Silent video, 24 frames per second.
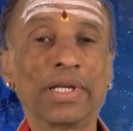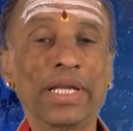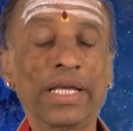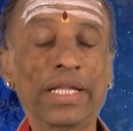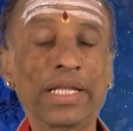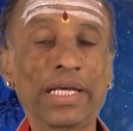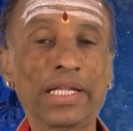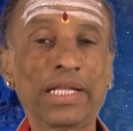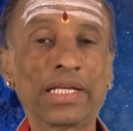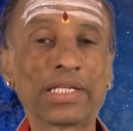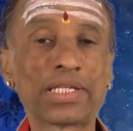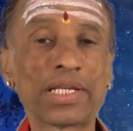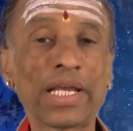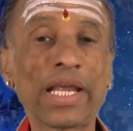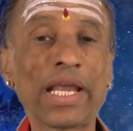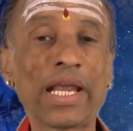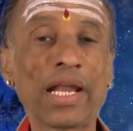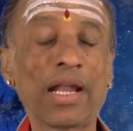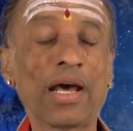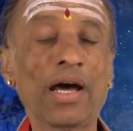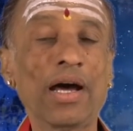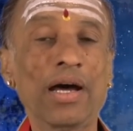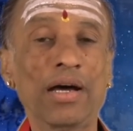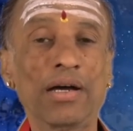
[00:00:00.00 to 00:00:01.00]
எதை அதை
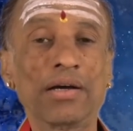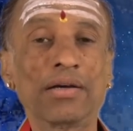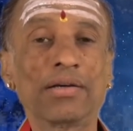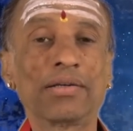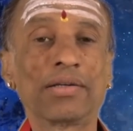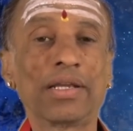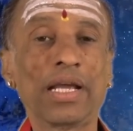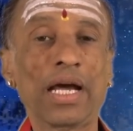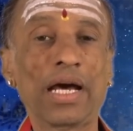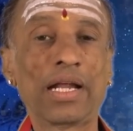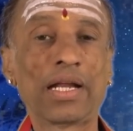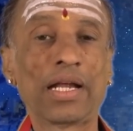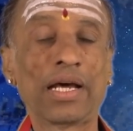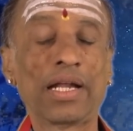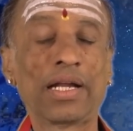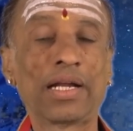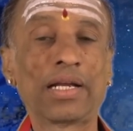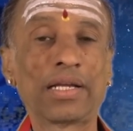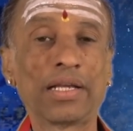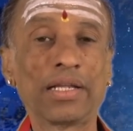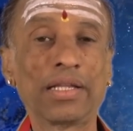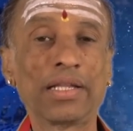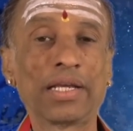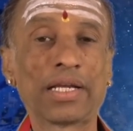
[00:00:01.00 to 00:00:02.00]
செய்யலாம் யார்
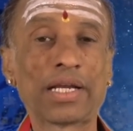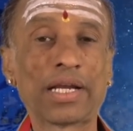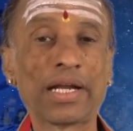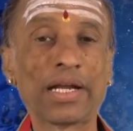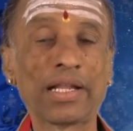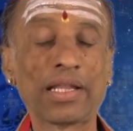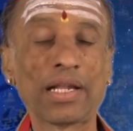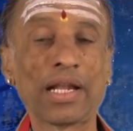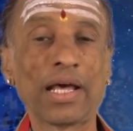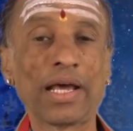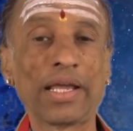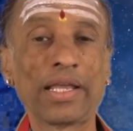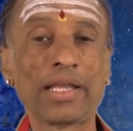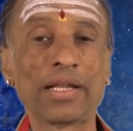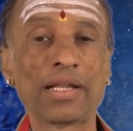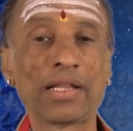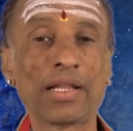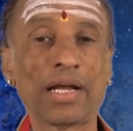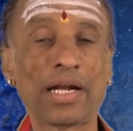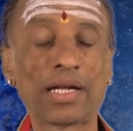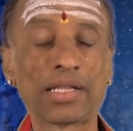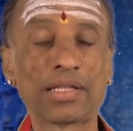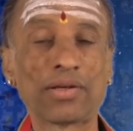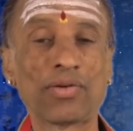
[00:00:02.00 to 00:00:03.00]
யாருக்கு இது கெடுதலாக
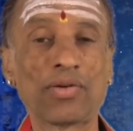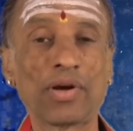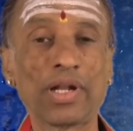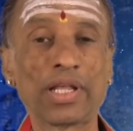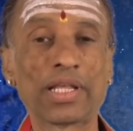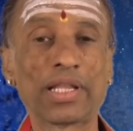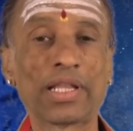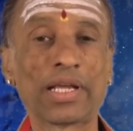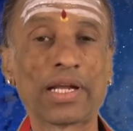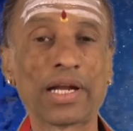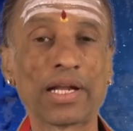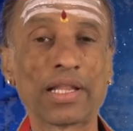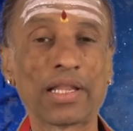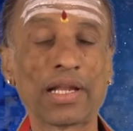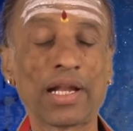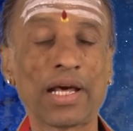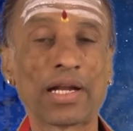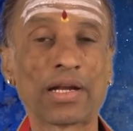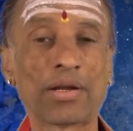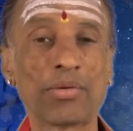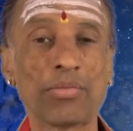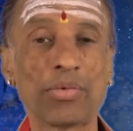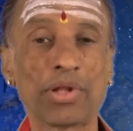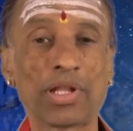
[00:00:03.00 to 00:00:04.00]
இருந்தால் அடுத்தவங்களுக்கு இது
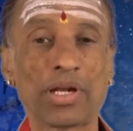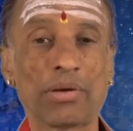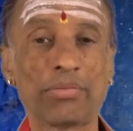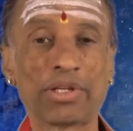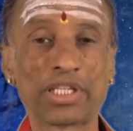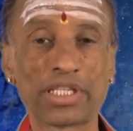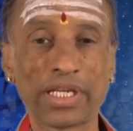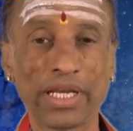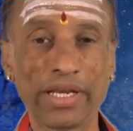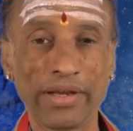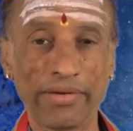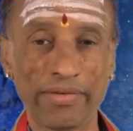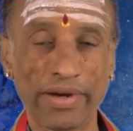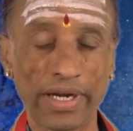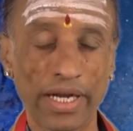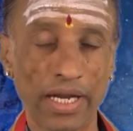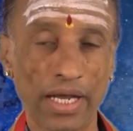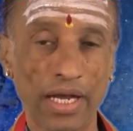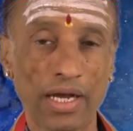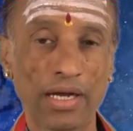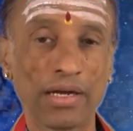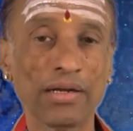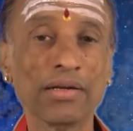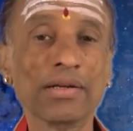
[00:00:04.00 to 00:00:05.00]
கெடுதலாக இருக்கும்போது நம்ம செய்ய
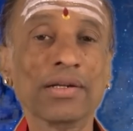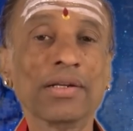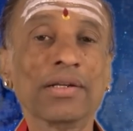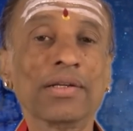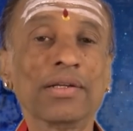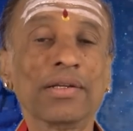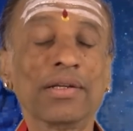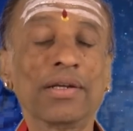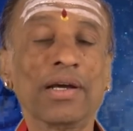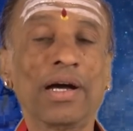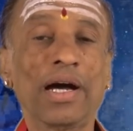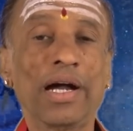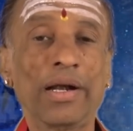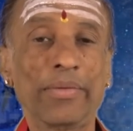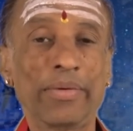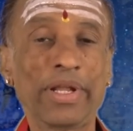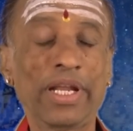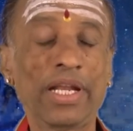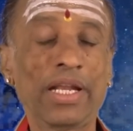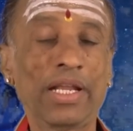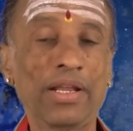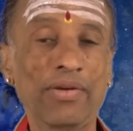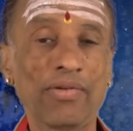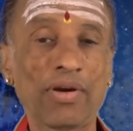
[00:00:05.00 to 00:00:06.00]
வேண்டாம்
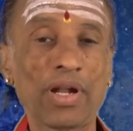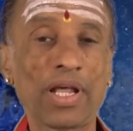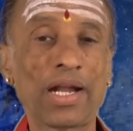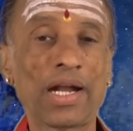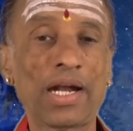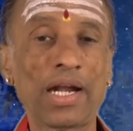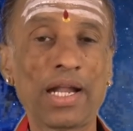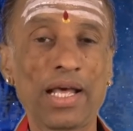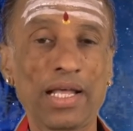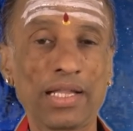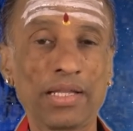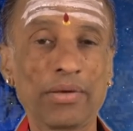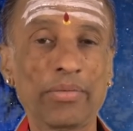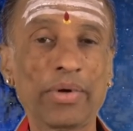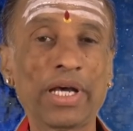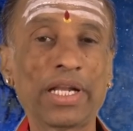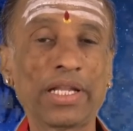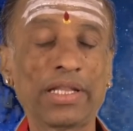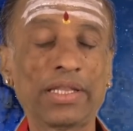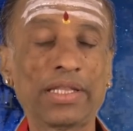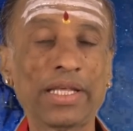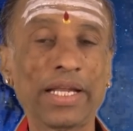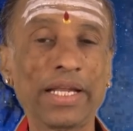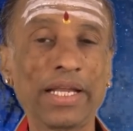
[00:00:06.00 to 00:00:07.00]
அப்படின்னு இவ்வளோ நாளாக அந்த
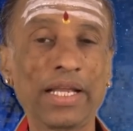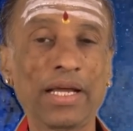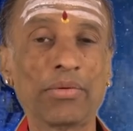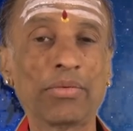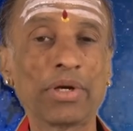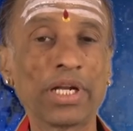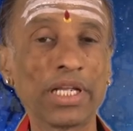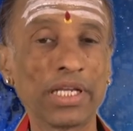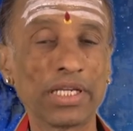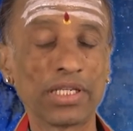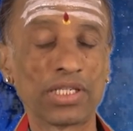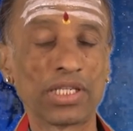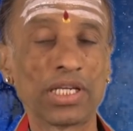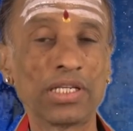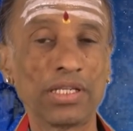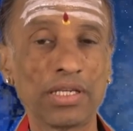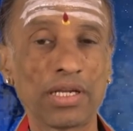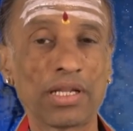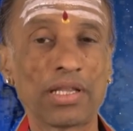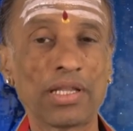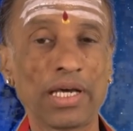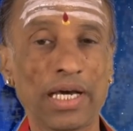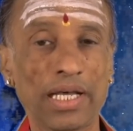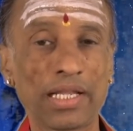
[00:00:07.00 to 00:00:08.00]
மாதிரி தெரியாமல் நீங்கள்
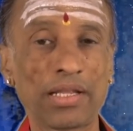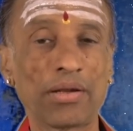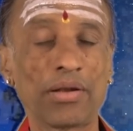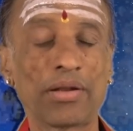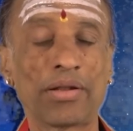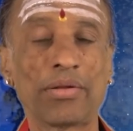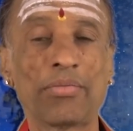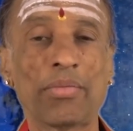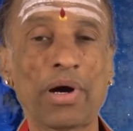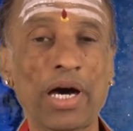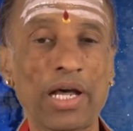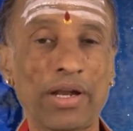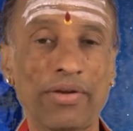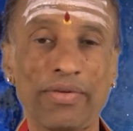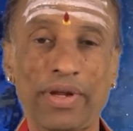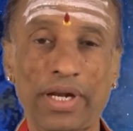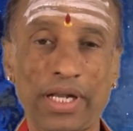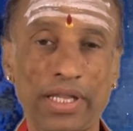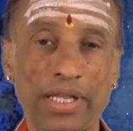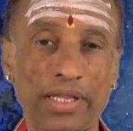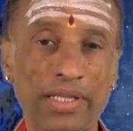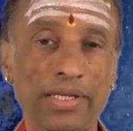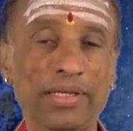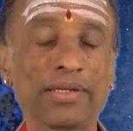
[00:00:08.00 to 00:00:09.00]
செஞ்சுருந்தால் அதை வந்து மாறி
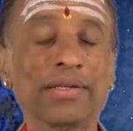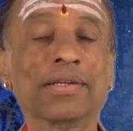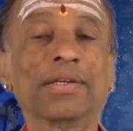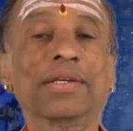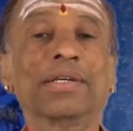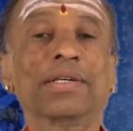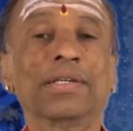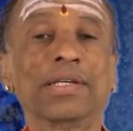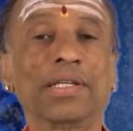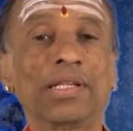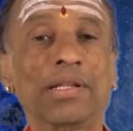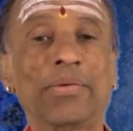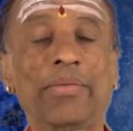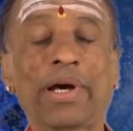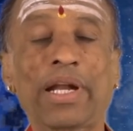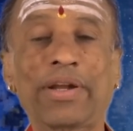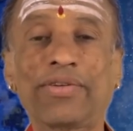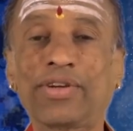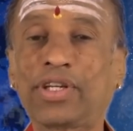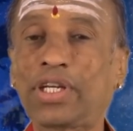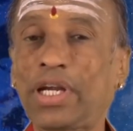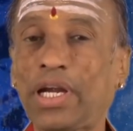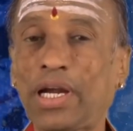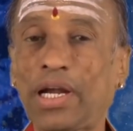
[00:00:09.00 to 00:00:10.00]
வர்றது இந்த மாதிரி
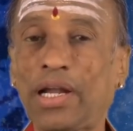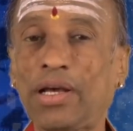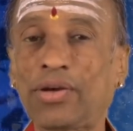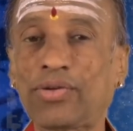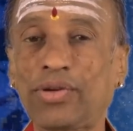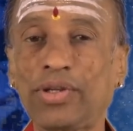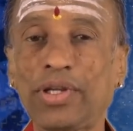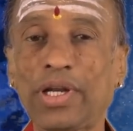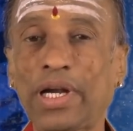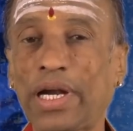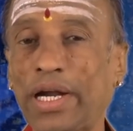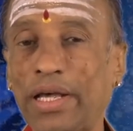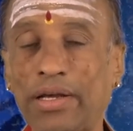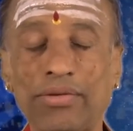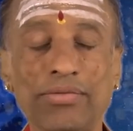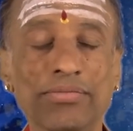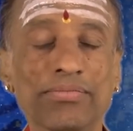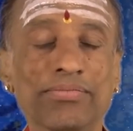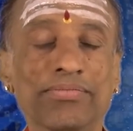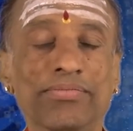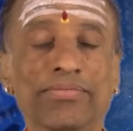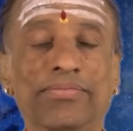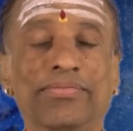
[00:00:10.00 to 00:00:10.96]
விஷயங்கள்லாம் கொஞ்சம் நடக்கும்